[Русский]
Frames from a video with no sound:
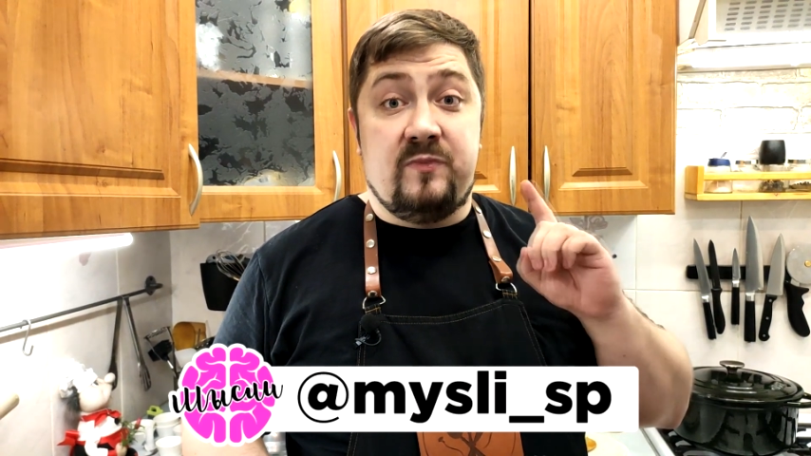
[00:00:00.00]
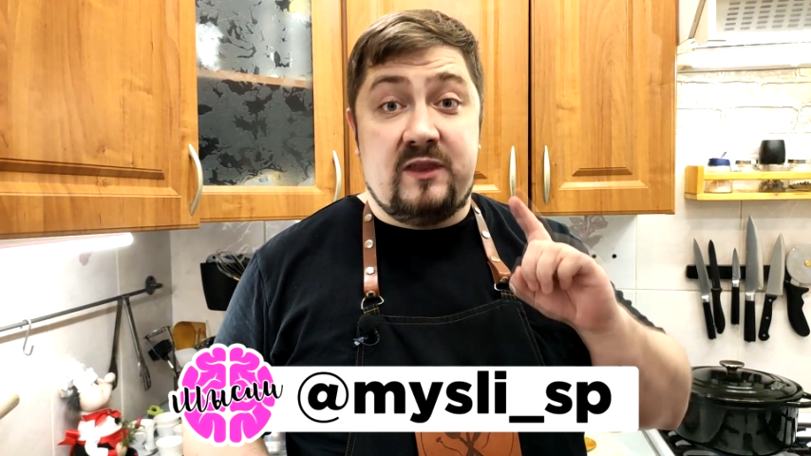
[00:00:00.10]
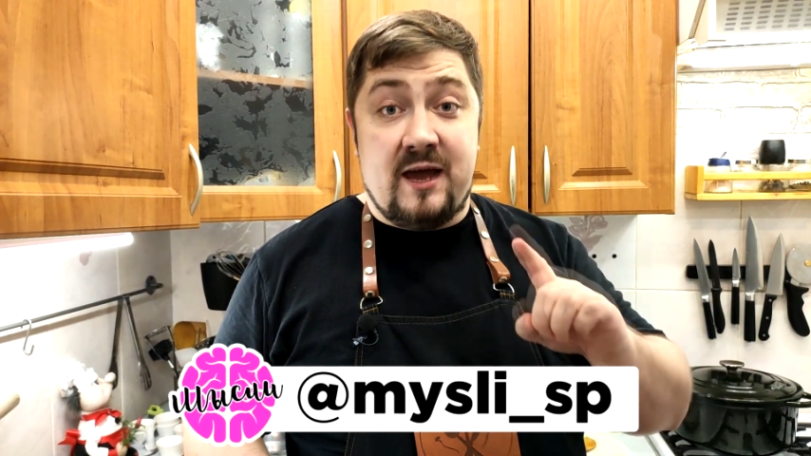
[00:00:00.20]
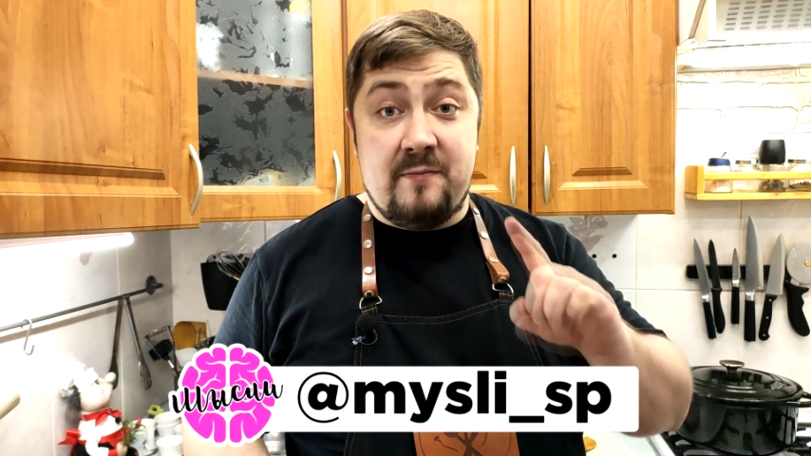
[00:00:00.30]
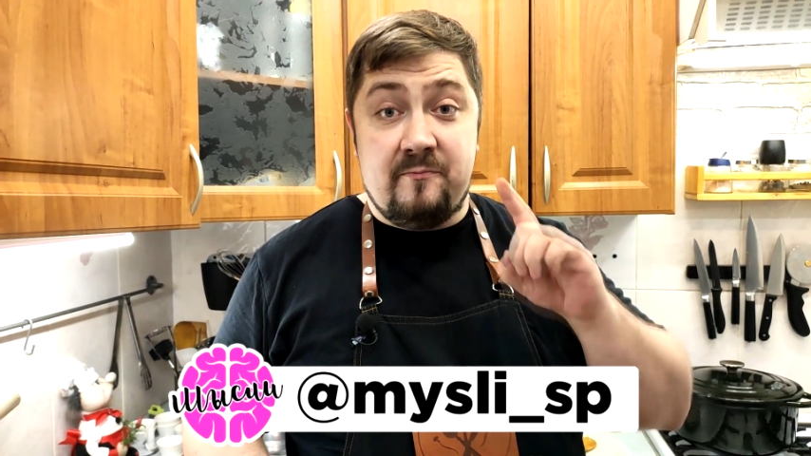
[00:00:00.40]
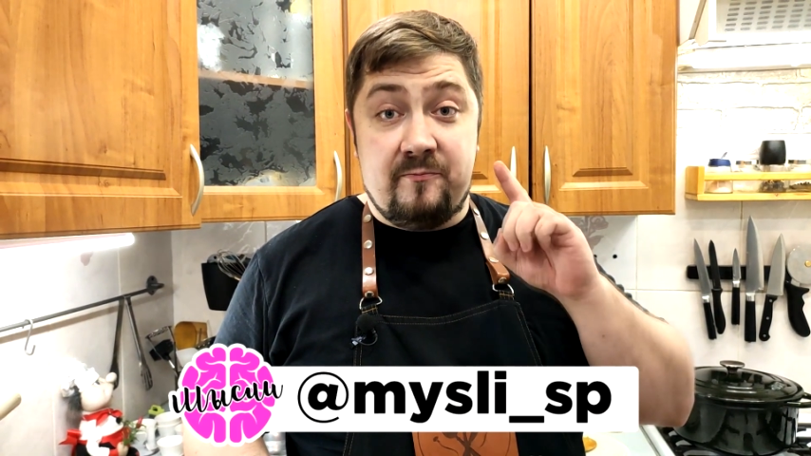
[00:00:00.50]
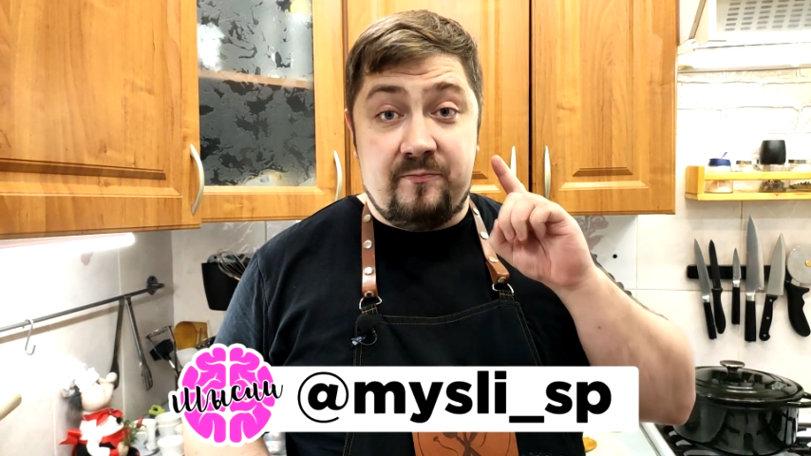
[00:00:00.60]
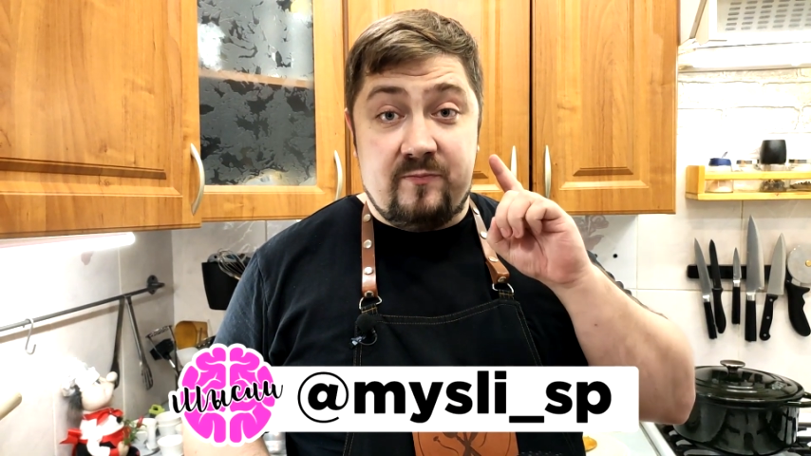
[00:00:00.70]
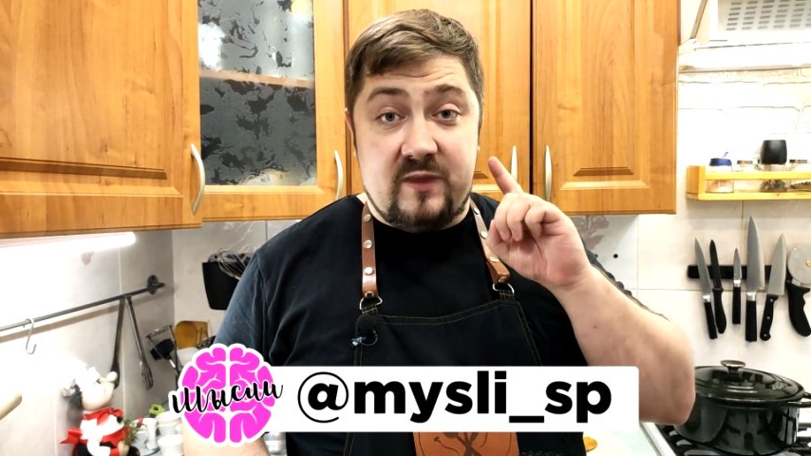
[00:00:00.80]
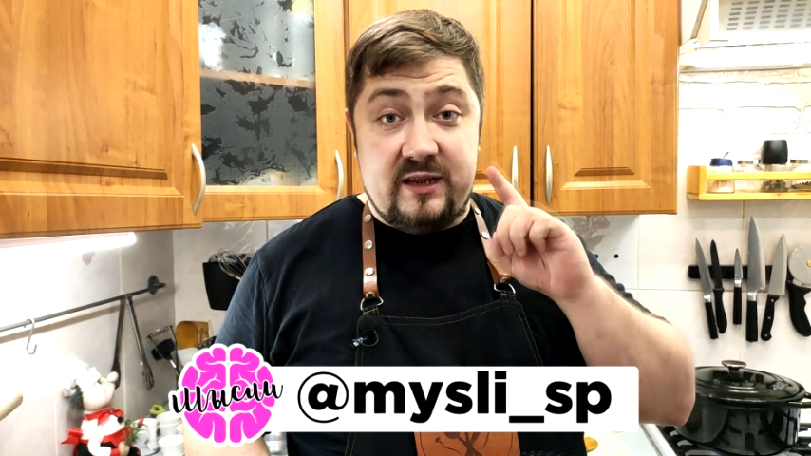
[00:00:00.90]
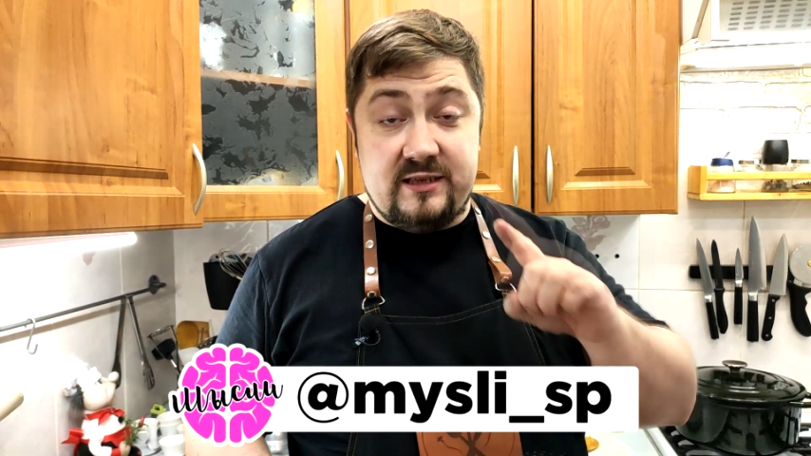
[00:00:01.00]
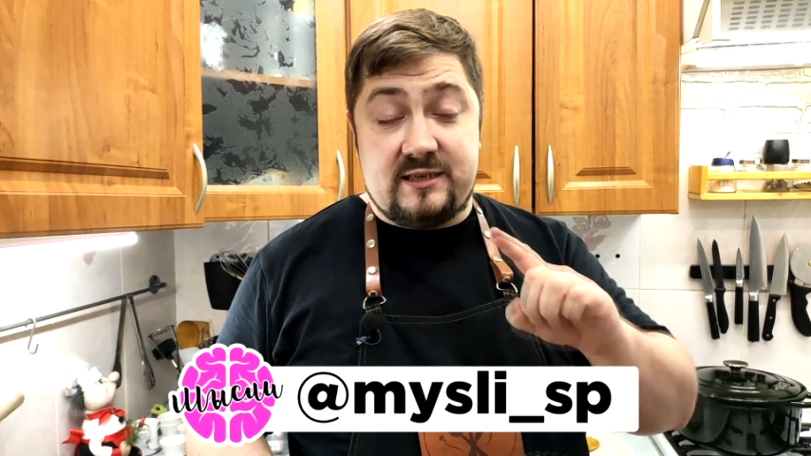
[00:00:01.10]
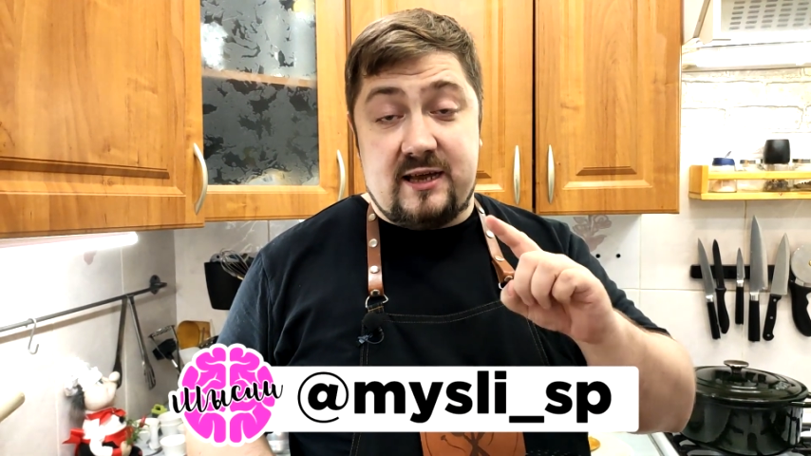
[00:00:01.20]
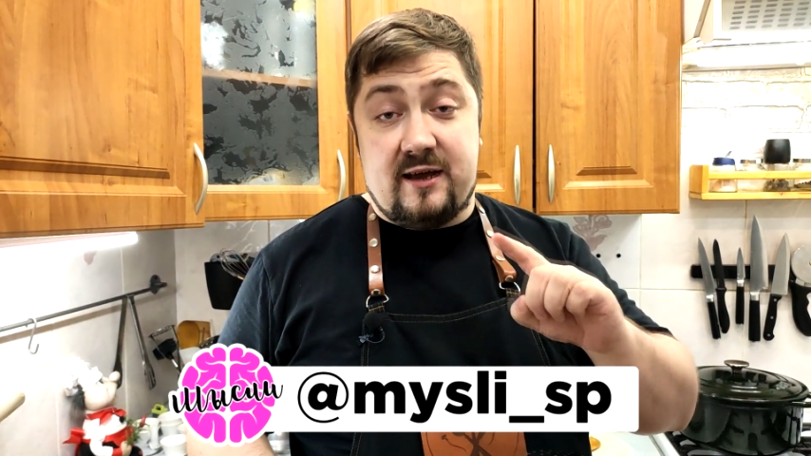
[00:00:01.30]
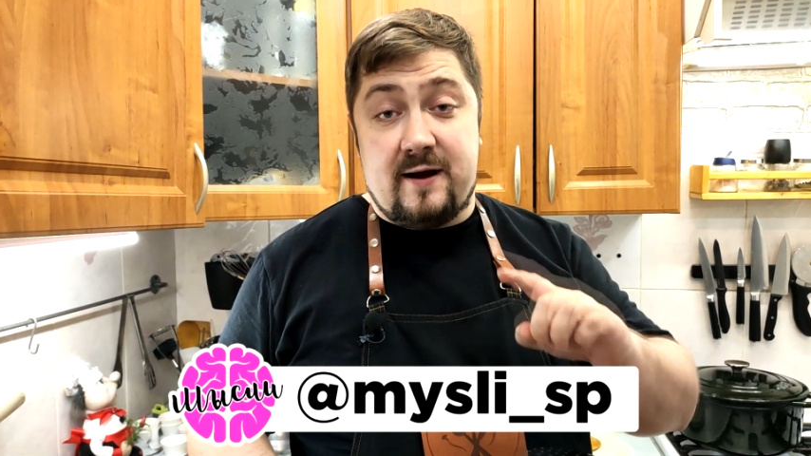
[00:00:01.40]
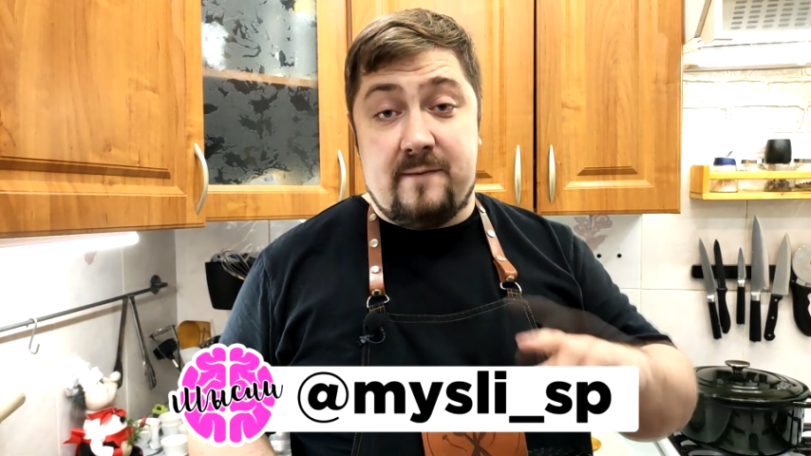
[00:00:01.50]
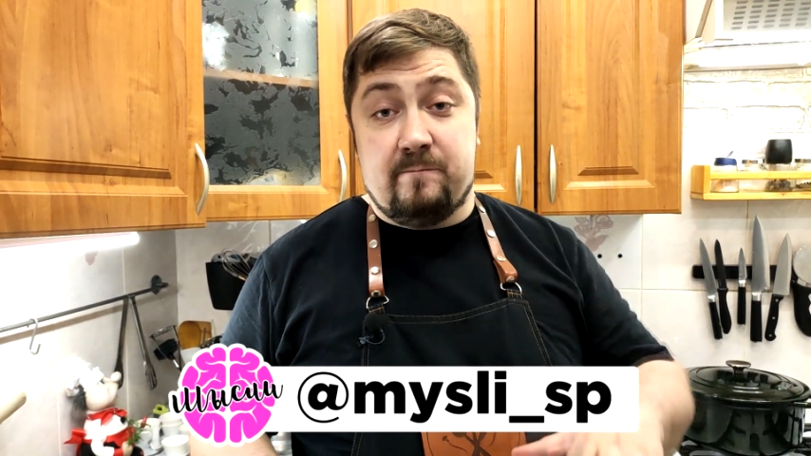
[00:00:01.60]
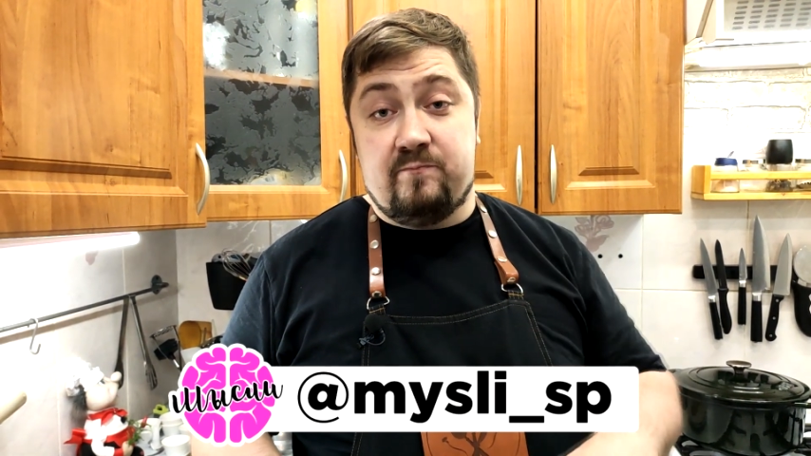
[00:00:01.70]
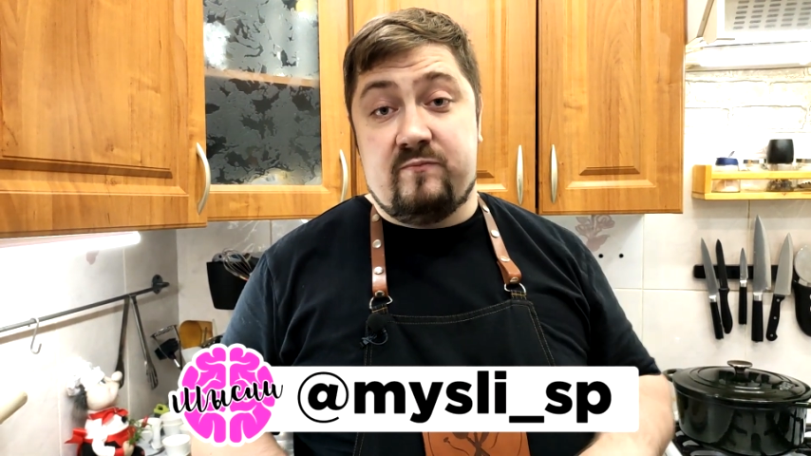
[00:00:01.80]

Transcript: Там Инстаграм.